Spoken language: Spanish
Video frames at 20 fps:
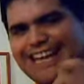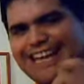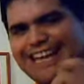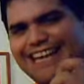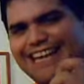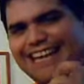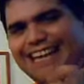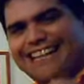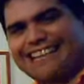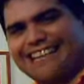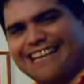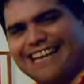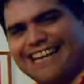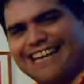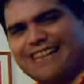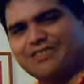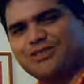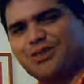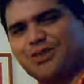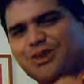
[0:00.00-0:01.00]
en este
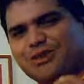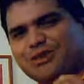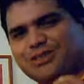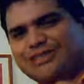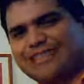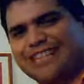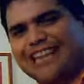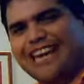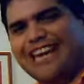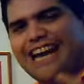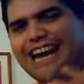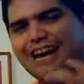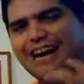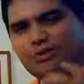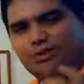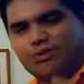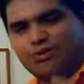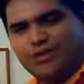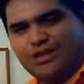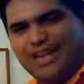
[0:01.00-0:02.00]
caso de
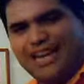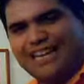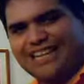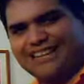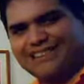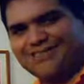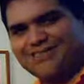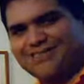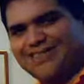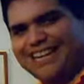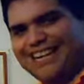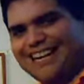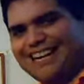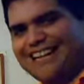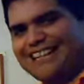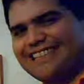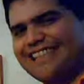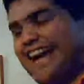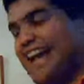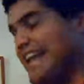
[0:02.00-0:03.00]
Australia, su
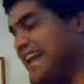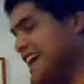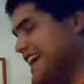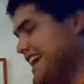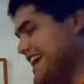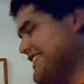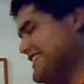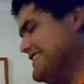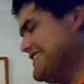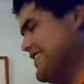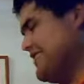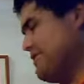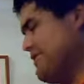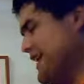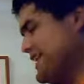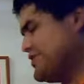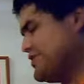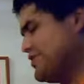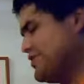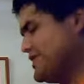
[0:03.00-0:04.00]
tierra natal, y sin
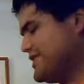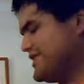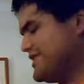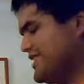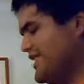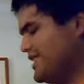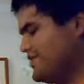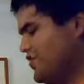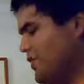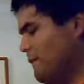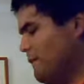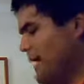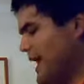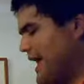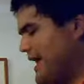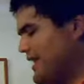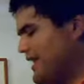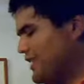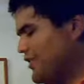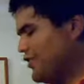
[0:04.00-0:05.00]
más, nuestra selección
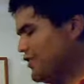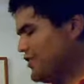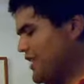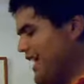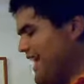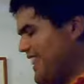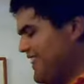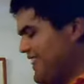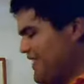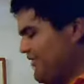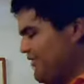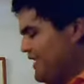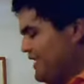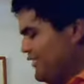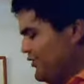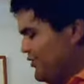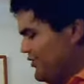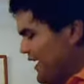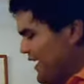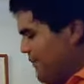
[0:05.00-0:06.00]
para irnos de
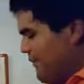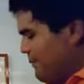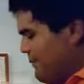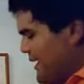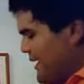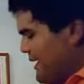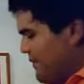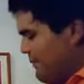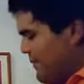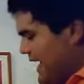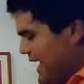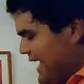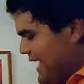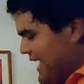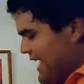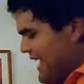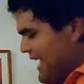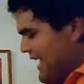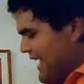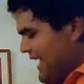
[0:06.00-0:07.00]
vinos en
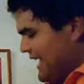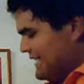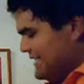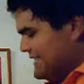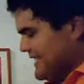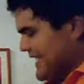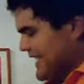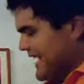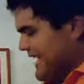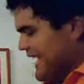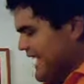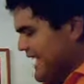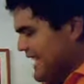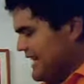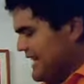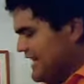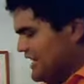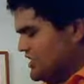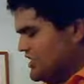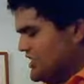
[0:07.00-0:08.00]
Panamá es
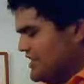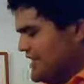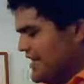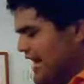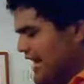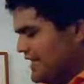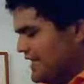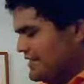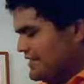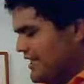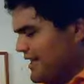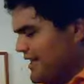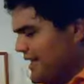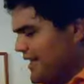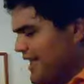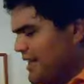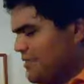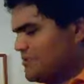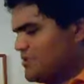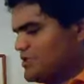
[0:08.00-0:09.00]
el Shiraz de
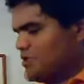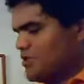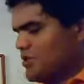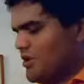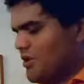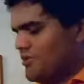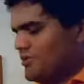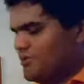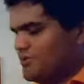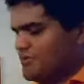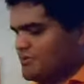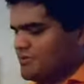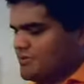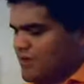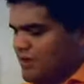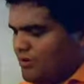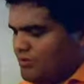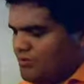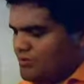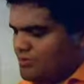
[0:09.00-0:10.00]
la Limestone
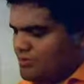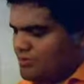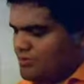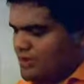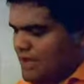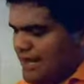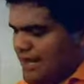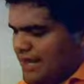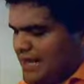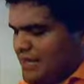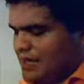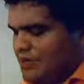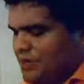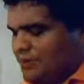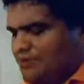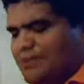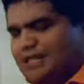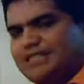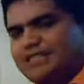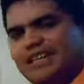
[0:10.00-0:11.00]
Coast
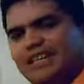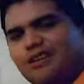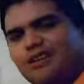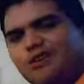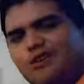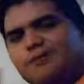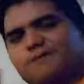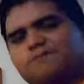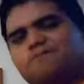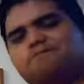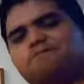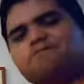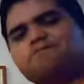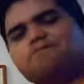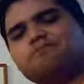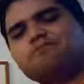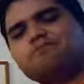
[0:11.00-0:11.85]
2005